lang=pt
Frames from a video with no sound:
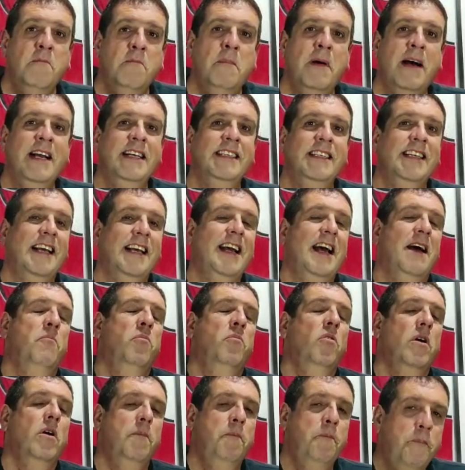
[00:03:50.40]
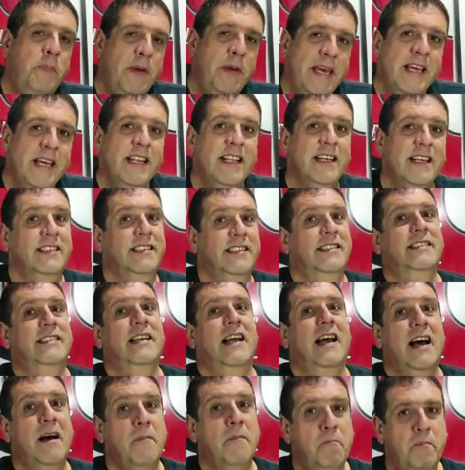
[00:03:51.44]
mas acabou
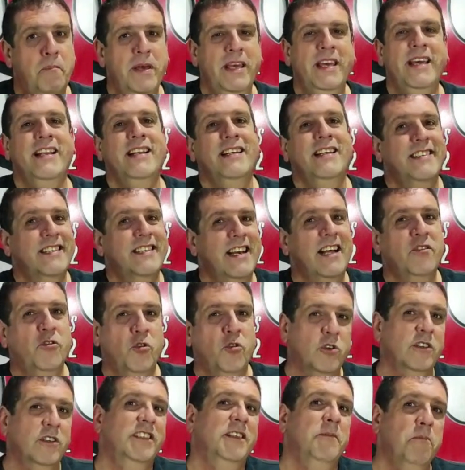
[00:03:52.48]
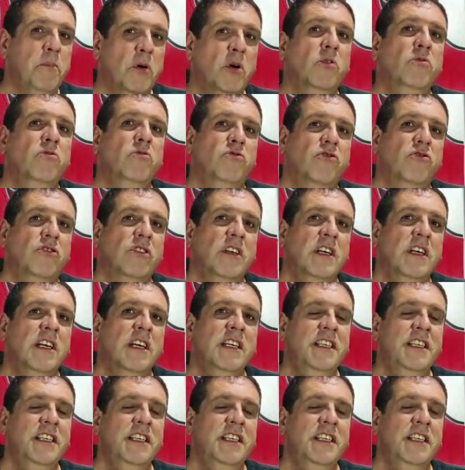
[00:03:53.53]
apenas apenas 14 pontos.